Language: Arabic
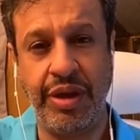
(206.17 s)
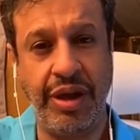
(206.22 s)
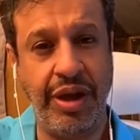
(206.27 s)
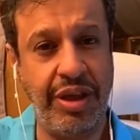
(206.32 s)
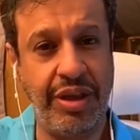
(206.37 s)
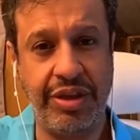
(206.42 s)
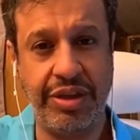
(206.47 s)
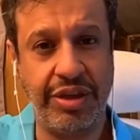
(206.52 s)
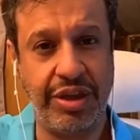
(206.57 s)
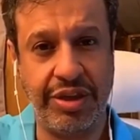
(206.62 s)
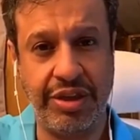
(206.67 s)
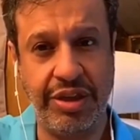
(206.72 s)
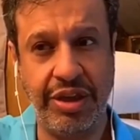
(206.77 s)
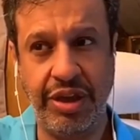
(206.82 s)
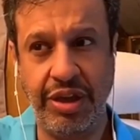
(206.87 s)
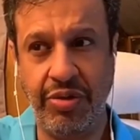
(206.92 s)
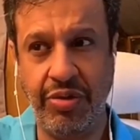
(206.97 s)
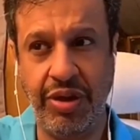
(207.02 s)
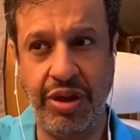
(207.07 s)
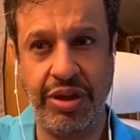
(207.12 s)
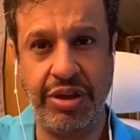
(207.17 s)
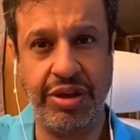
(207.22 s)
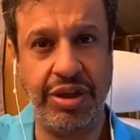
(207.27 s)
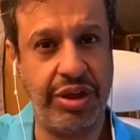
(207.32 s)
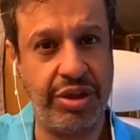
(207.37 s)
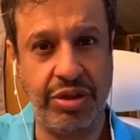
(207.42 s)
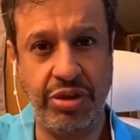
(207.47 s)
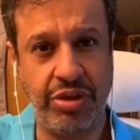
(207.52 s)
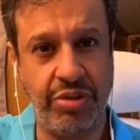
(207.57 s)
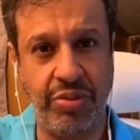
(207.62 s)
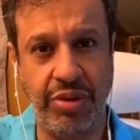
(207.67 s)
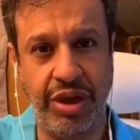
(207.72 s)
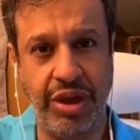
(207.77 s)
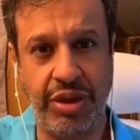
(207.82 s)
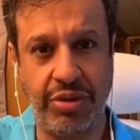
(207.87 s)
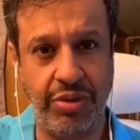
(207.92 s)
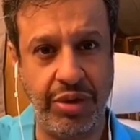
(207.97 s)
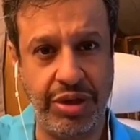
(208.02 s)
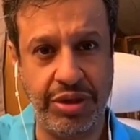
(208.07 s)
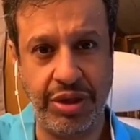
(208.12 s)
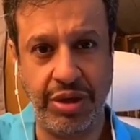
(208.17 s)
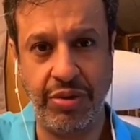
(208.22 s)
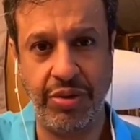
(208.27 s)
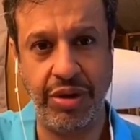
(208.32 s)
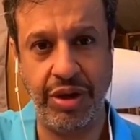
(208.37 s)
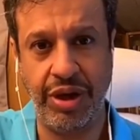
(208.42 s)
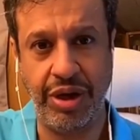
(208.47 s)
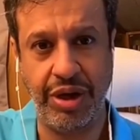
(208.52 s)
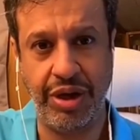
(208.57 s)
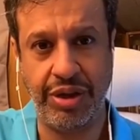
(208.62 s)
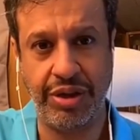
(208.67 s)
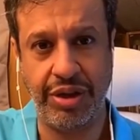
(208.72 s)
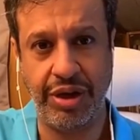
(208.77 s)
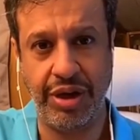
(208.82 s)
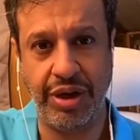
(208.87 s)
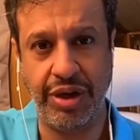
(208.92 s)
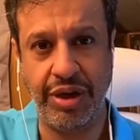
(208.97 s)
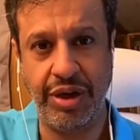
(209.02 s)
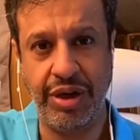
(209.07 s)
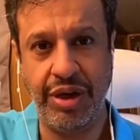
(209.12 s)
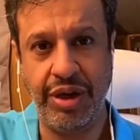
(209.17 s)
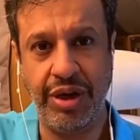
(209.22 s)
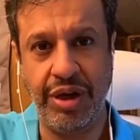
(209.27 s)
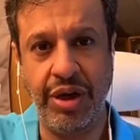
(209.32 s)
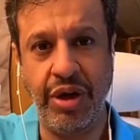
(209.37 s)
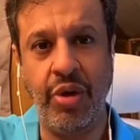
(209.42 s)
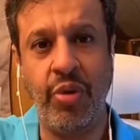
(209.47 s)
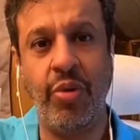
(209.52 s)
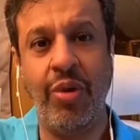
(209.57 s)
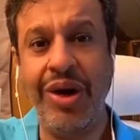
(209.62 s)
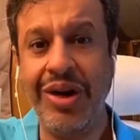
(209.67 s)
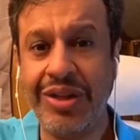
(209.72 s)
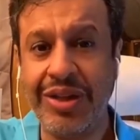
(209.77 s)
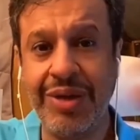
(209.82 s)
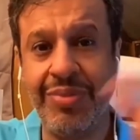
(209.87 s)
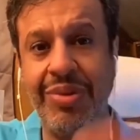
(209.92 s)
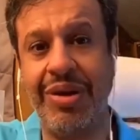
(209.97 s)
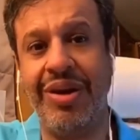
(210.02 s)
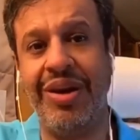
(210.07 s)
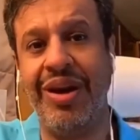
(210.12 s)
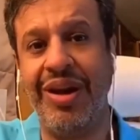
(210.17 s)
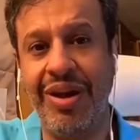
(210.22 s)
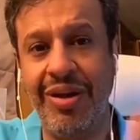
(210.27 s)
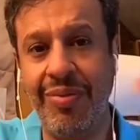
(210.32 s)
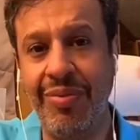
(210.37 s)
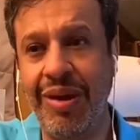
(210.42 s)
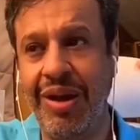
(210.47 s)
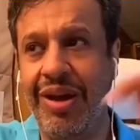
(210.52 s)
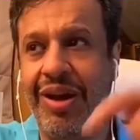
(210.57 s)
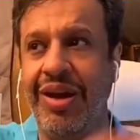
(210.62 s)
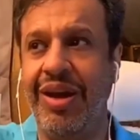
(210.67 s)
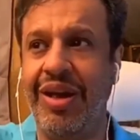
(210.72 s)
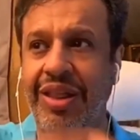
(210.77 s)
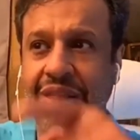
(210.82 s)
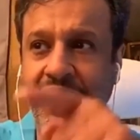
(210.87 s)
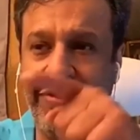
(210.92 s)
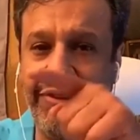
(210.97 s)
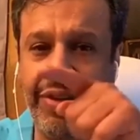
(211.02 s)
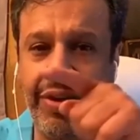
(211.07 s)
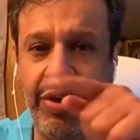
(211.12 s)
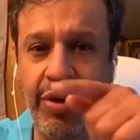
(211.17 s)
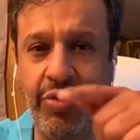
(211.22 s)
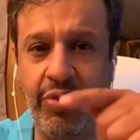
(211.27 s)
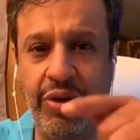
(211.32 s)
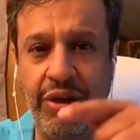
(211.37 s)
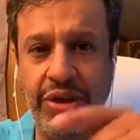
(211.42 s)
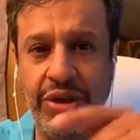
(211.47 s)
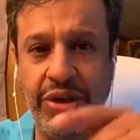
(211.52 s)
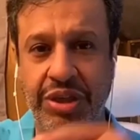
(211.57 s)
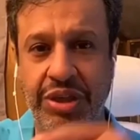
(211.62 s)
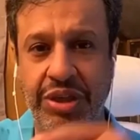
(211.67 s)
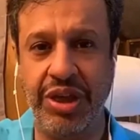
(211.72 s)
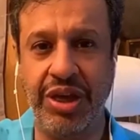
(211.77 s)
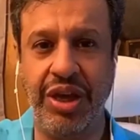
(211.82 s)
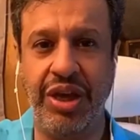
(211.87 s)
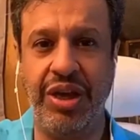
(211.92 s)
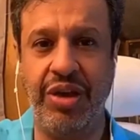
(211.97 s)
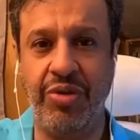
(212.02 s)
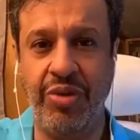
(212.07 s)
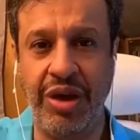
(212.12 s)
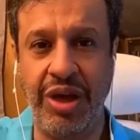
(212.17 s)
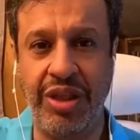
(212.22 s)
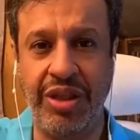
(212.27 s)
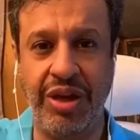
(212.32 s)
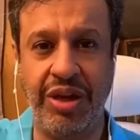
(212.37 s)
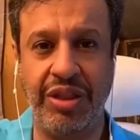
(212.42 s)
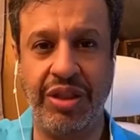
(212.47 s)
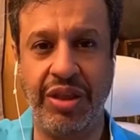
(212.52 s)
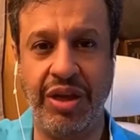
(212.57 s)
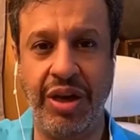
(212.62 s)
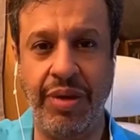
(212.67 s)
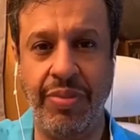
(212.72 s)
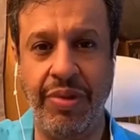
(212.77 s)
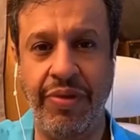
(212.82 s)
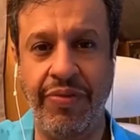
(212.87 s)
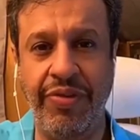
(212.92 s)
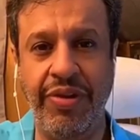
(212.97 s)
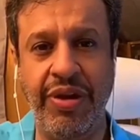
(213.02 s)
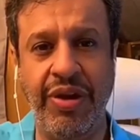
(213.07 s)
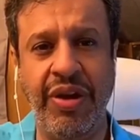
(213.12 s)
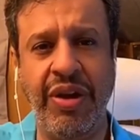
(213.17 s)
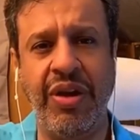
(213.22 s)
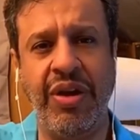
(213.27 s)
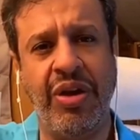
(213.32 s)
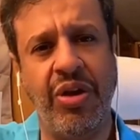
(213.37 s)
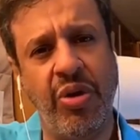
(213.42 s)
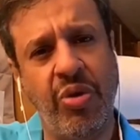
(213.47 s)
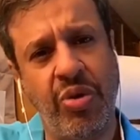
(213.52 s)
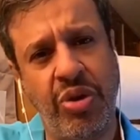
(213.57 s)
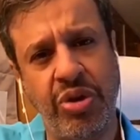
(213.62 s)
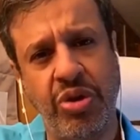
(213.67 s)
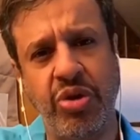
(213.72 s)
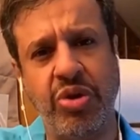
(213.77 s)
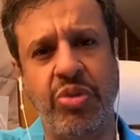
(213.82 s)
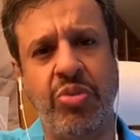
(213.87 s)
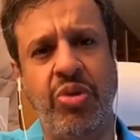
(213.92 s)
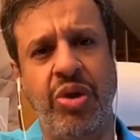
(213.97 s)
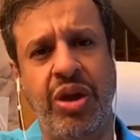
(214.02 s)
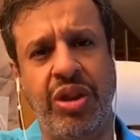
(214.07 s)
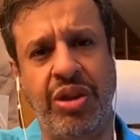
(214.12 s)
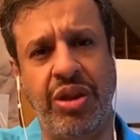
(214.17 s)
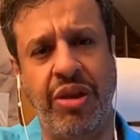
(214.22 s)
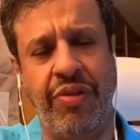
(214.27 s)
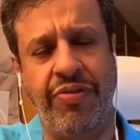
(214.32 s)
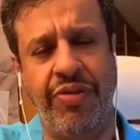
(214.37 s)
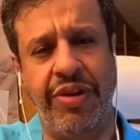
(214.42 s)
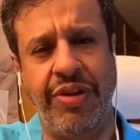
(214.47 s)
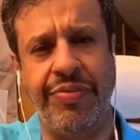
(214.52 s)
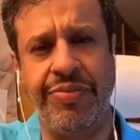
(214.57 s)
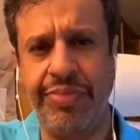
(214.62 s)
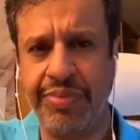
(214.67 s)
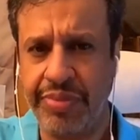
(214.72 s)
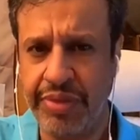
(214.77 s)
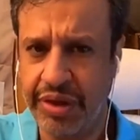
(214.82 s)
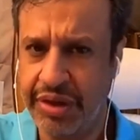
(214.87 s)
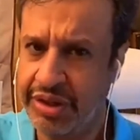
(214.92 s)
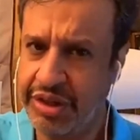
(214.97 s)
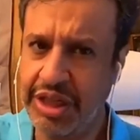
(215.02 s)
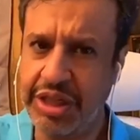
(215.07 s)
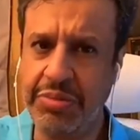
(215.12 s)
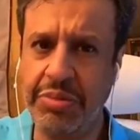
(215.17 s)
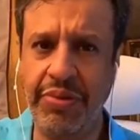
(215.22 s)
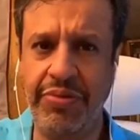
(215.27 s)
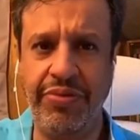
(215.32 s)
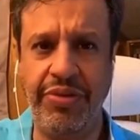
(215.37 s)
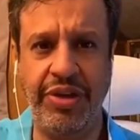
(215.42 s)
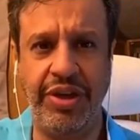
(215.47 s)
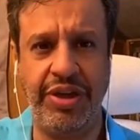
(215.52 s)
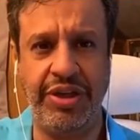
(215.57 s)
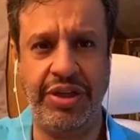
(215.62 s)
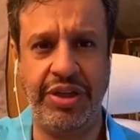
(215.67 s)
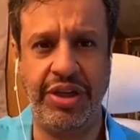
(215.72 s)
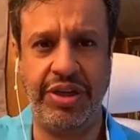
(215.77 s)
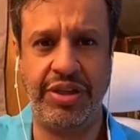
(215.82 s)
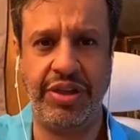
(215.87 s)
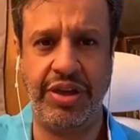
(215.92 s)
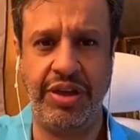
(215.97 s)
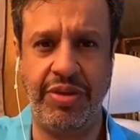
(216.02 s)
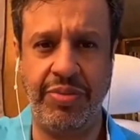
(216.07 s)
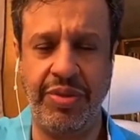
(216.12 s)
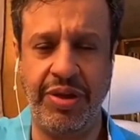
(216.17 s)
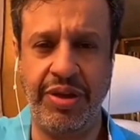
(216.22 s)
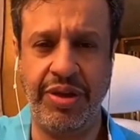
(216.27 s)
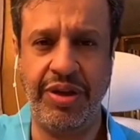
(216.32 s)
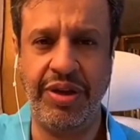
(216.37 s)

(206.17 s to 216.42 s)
هذه الشخصيه او هذا الشخص جزء من الحياه وليس كل الحياه ترى. واعتبر البلاء هذا فيه او الاشكال او هذا الاضطراب اللي فيه هو جزء معطل فيه. جزما فيه اشياء طيبه.